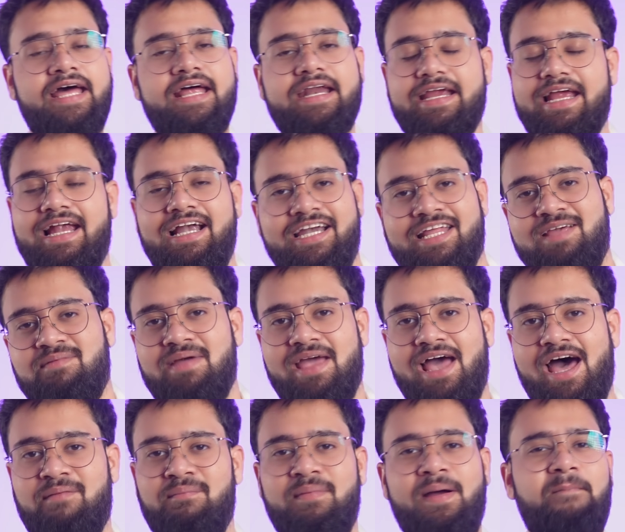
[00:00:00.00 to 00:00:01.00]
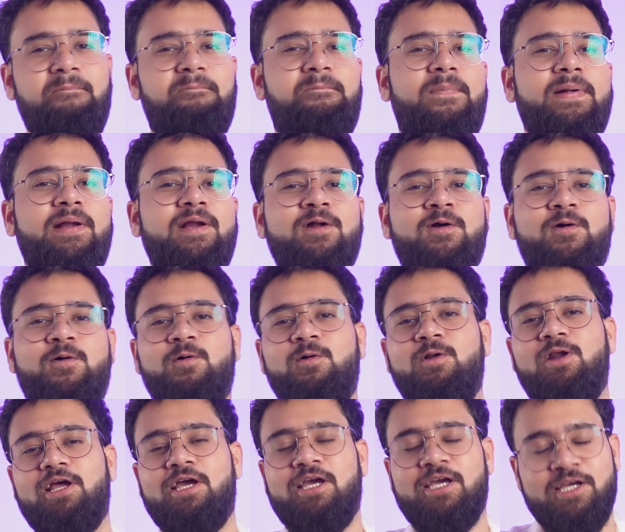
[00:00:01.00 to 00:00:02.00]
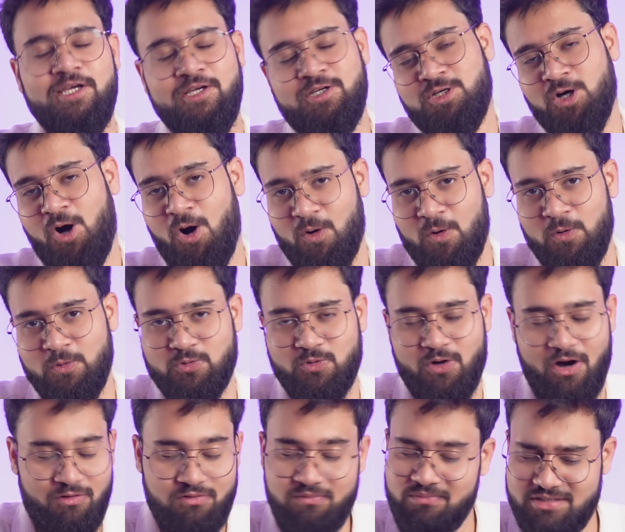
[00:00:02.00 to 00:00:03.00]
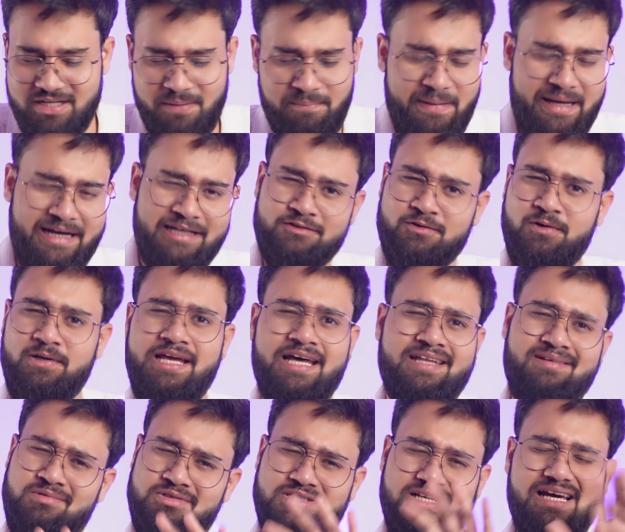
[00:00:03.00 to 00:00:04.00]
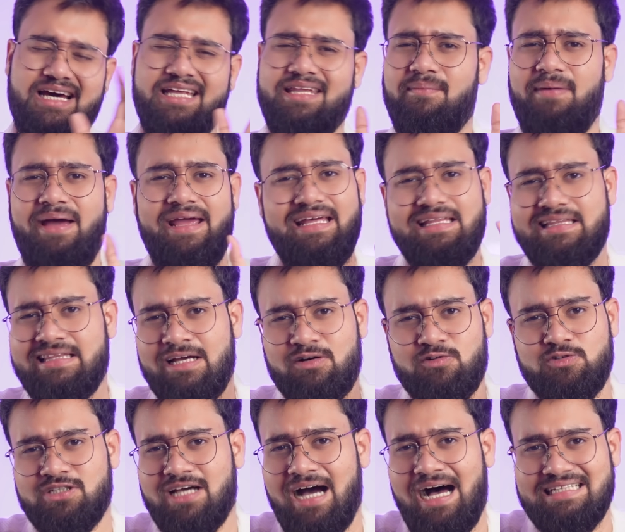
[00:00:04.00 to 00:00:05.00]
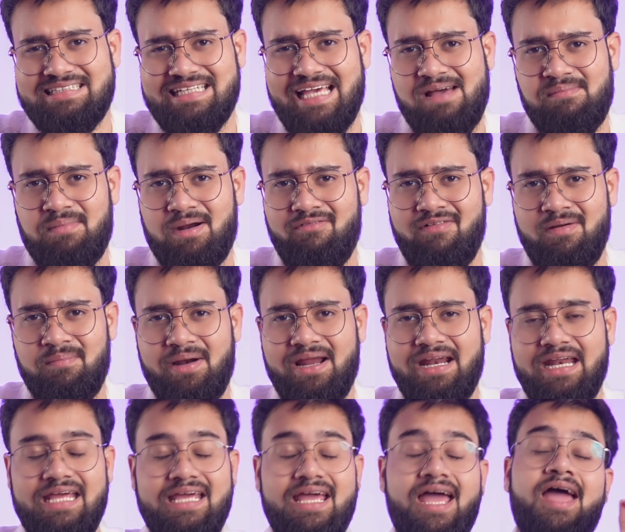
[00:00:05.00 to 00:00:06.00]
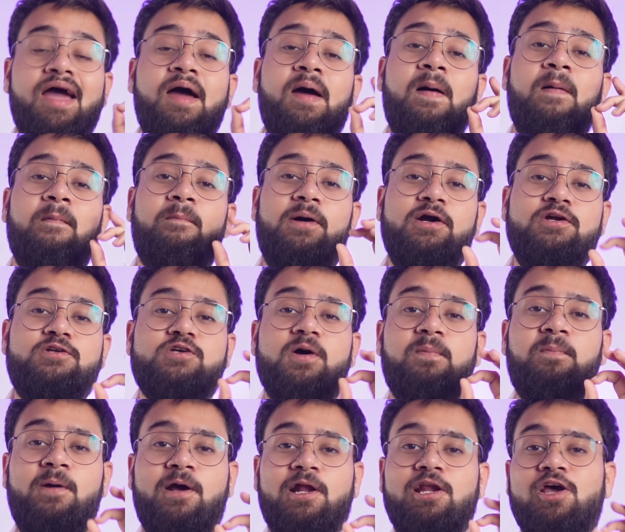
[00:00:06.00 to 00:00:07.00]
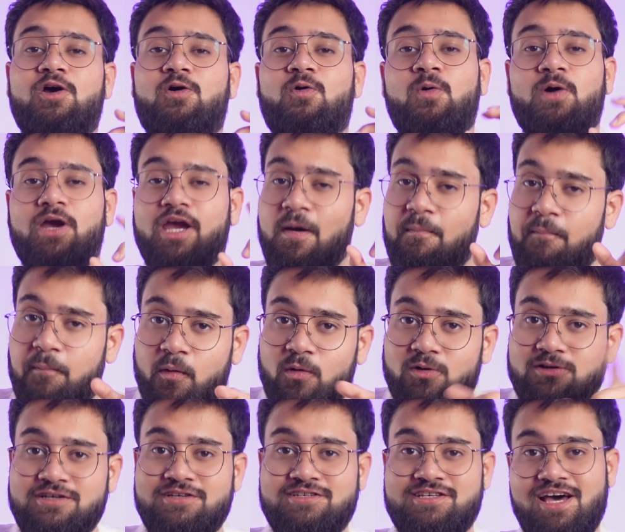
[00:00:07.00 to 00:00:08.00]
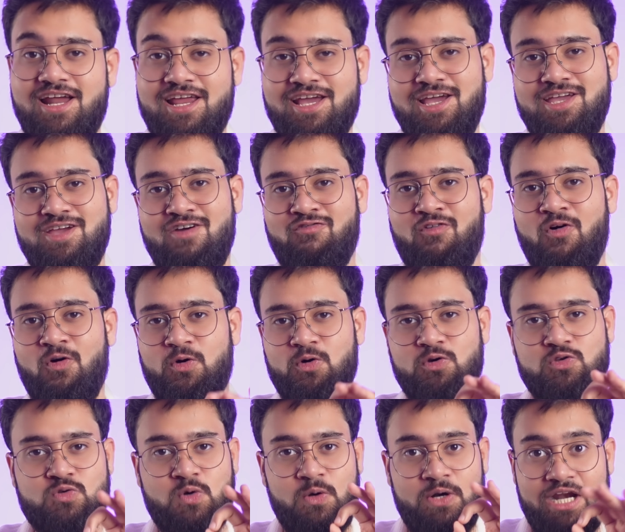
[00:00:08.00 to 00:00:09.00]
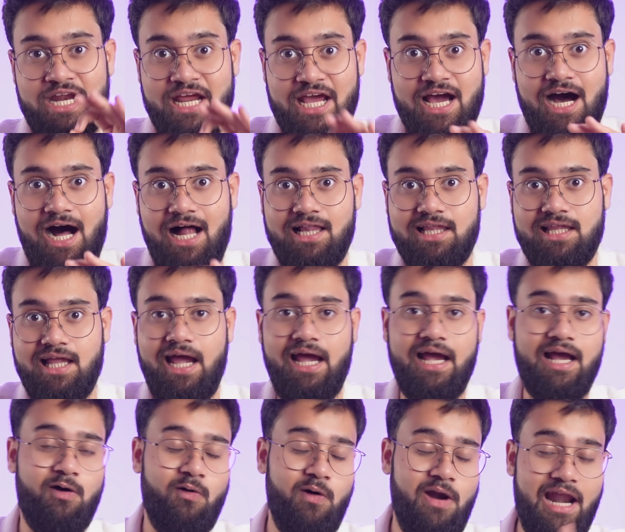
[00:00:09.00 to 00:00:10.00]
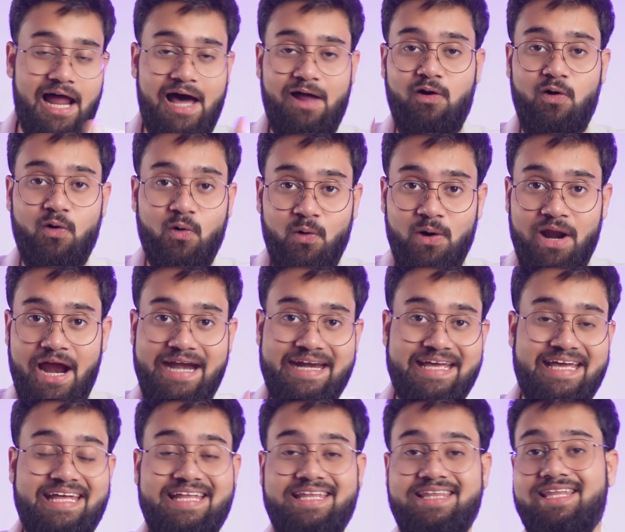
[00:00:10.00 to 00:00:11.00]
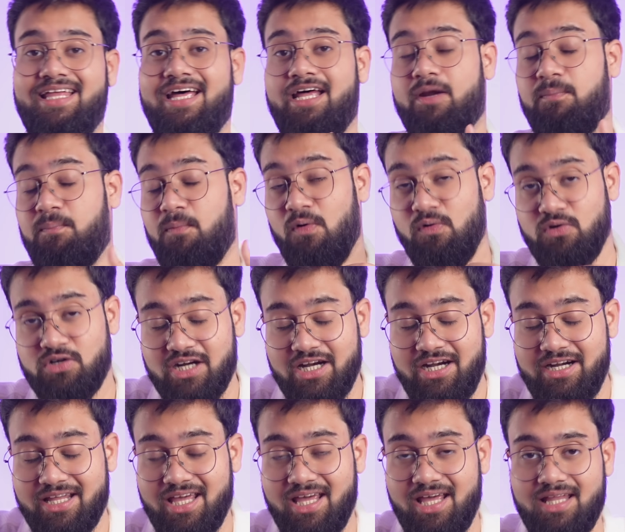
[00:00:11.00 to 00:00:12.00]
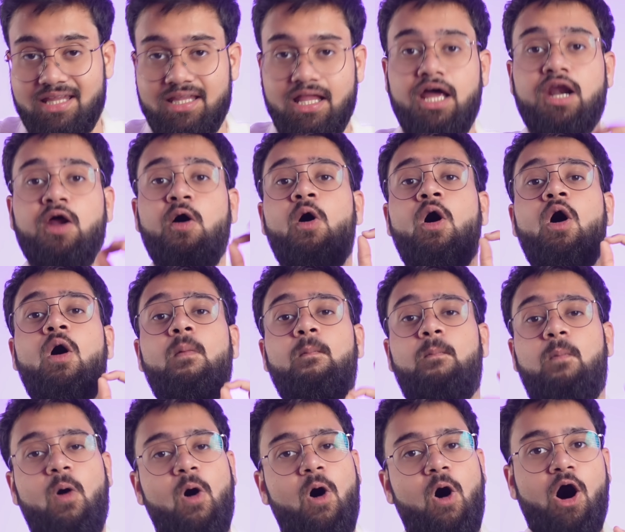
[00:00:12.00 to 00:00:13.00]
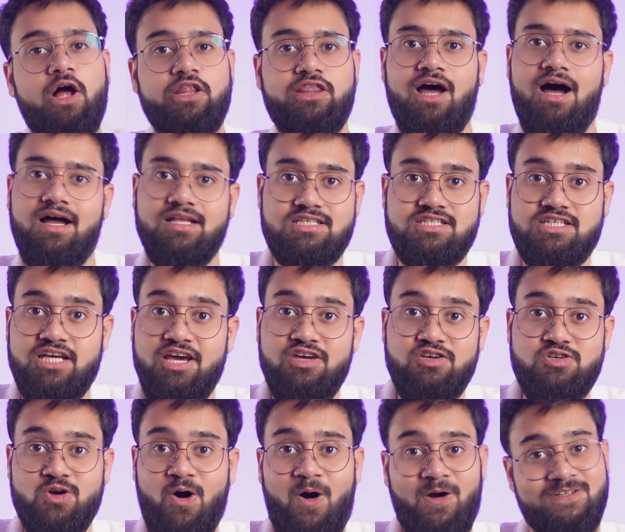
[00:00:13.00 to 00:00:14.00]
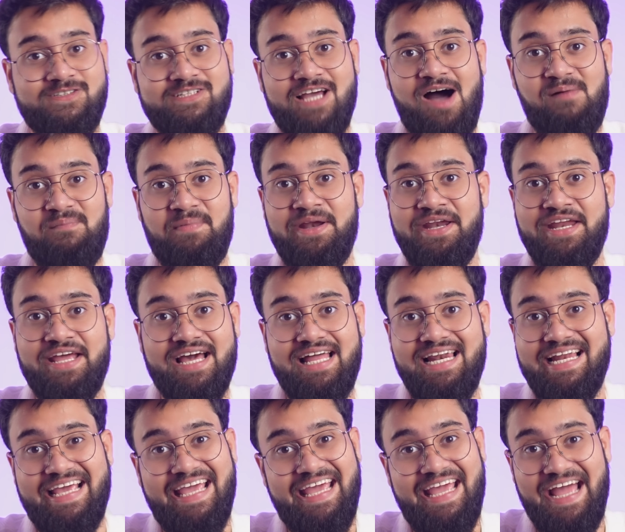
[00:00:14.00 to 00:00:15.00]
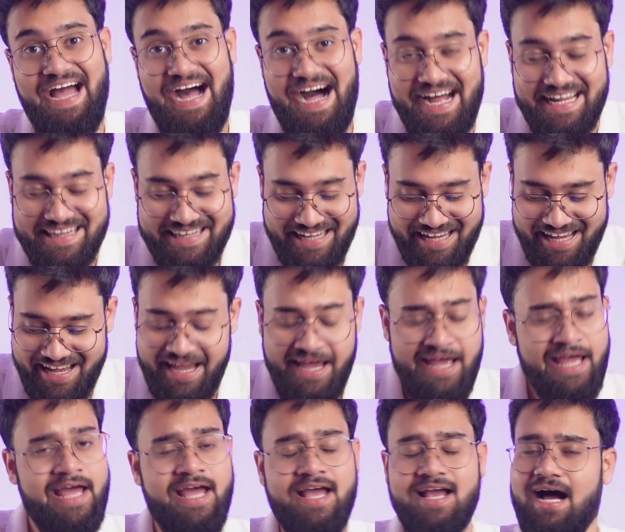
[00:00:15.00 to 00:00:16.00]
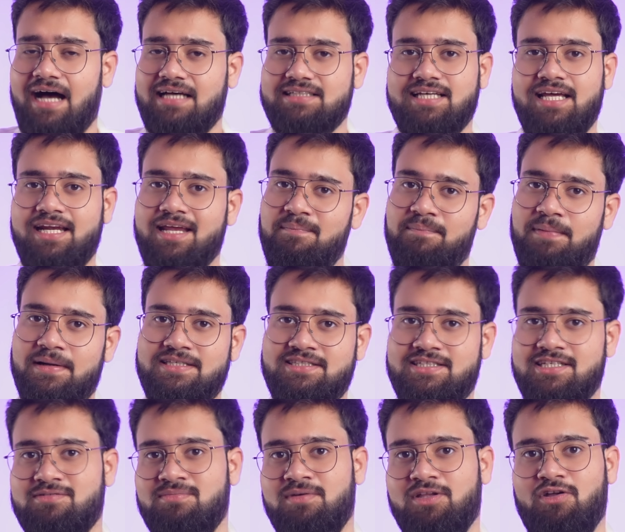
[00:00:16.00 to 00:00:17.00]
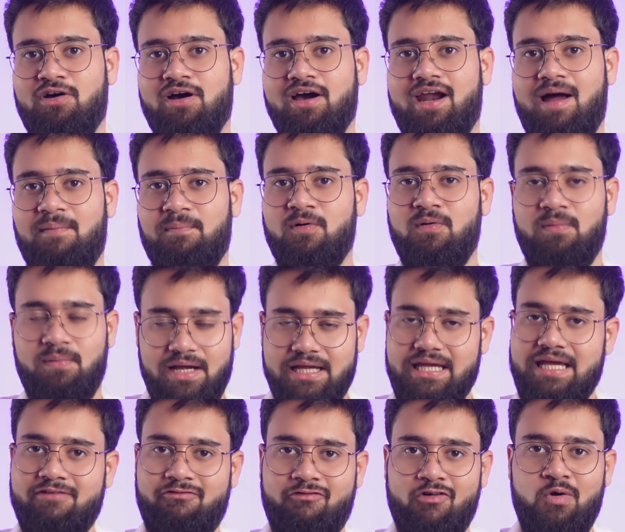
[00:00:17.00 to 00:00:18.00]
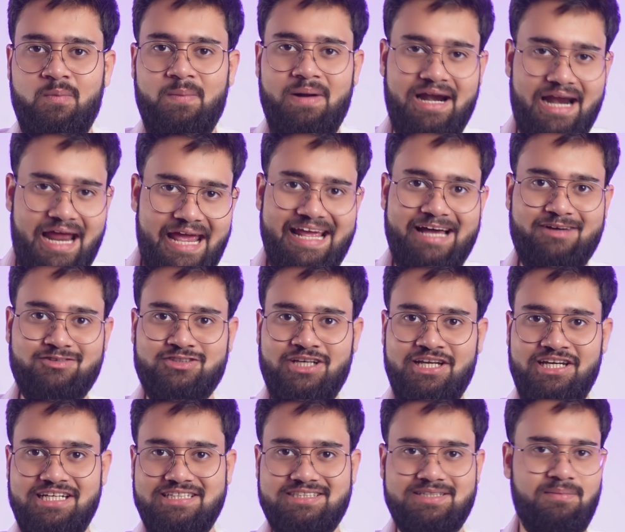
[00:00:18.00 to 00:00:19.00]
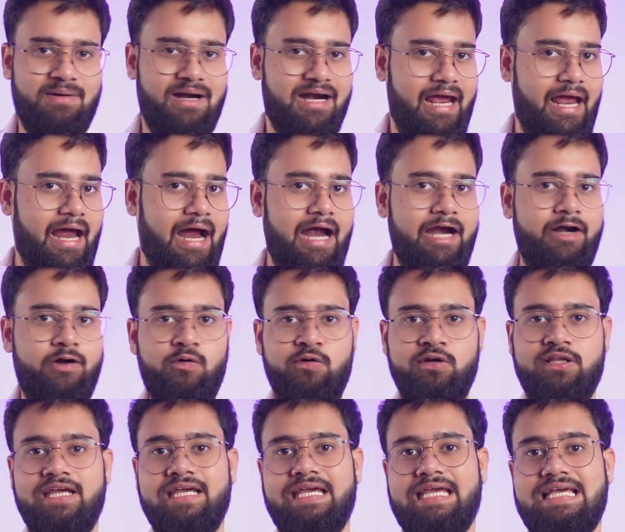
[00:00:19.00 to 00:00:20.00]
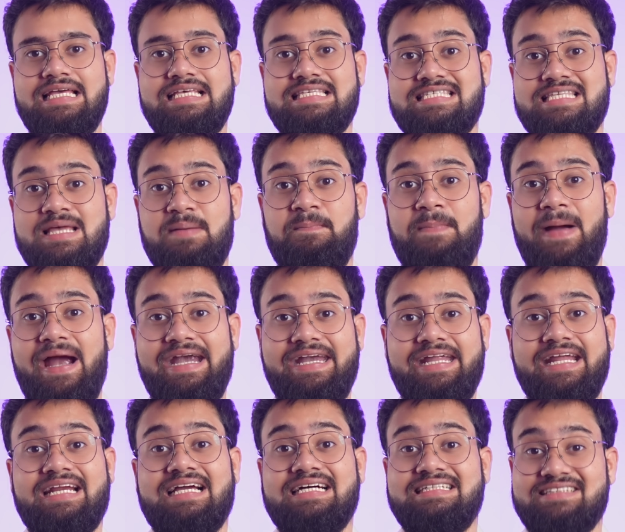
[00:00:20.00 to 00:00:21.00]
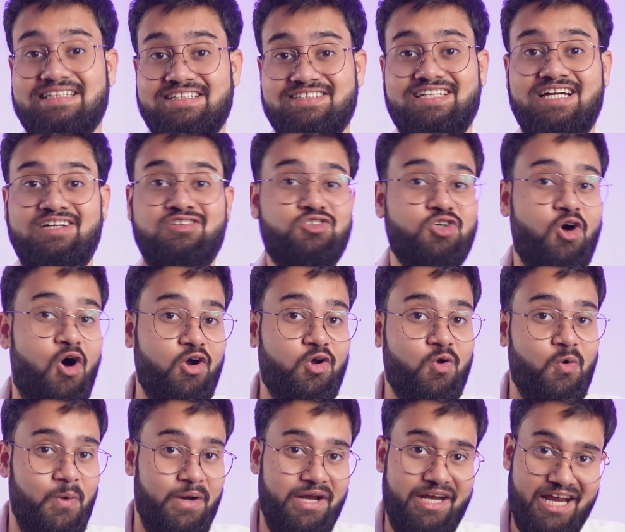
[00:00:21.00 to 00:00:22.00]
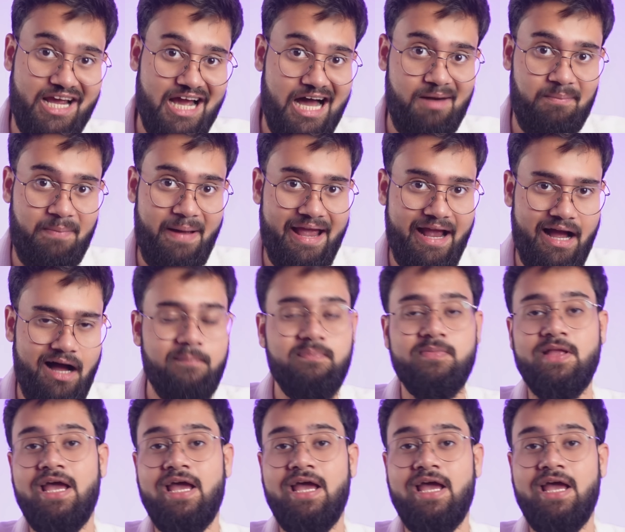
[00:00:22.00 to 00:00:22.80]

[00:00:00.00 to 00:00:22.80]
रियलिटी में यार मैं बिल्कुल ही शॉक हो चुका हूँ जब मैंने इसको लिया तो मुझे लगा था भाई इतना कुछ खास कैमरा वैमरा नहीं है पर जब क्लिक होके प्रोसेस करके ये फोटोज को निकालता है खुला लो लाइट के अंदर पोर्ट्रेट के अंदर बहुत अच्छे शॉट्स यहाँ पे निकल के आते हैं खास करके 25 में तो अगर आपको ये फोन मिल रहा है या उससे नीचे मिल रहा है आई डोंट थिंक कि इससे बेटर कंसिस्टेंट शॉट कोई निकाल पाएगा